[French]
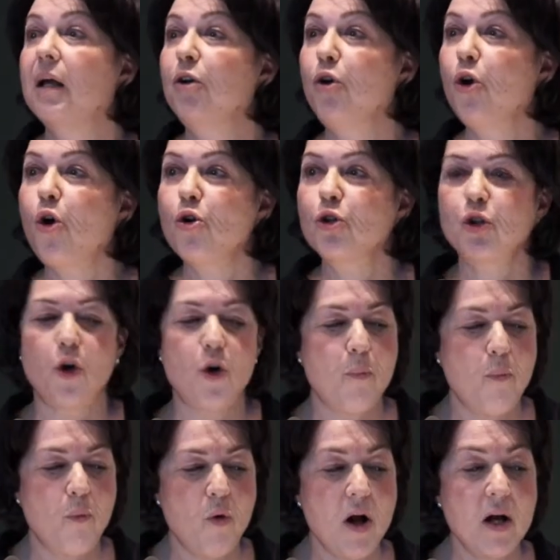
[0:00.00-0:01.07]
Le
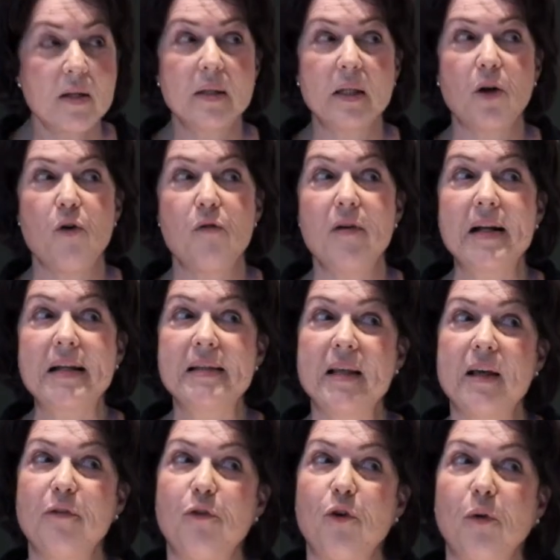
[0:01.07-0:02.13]
contrepoids, c'est qu'on va les
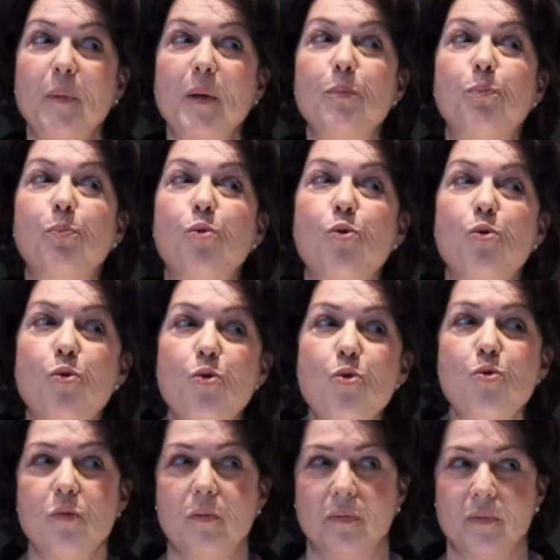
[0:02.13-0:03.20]
informer
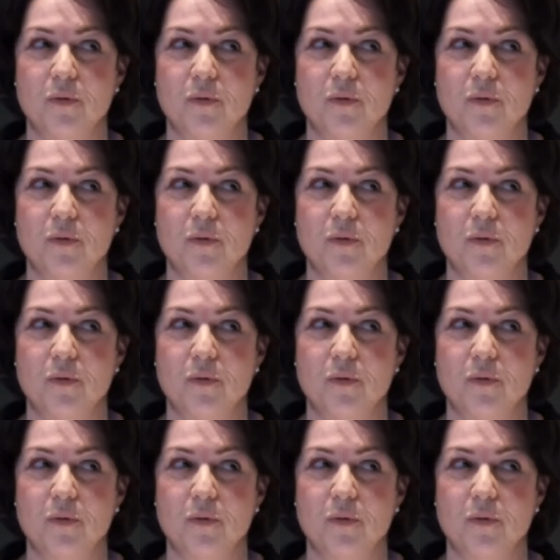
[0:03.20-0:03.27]
beaucoup